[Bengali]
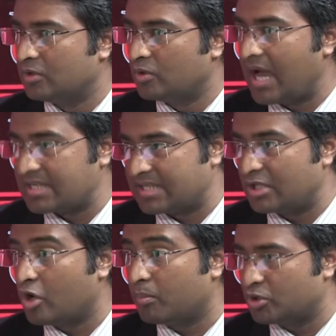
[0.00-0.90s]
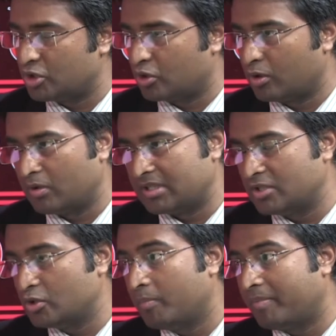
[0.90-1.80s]
তো আজকে সর্বোচ্চ সংখ্যা কথা
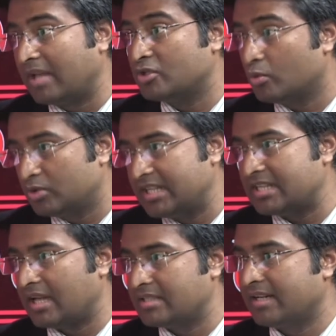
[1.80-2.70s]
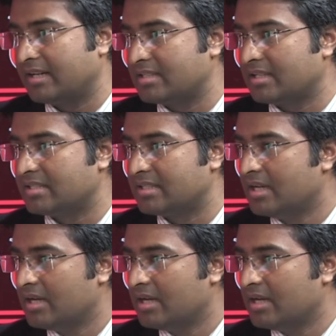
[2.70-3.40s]
প্রায় চৌত্রিশ হাজারের কাছাকাছি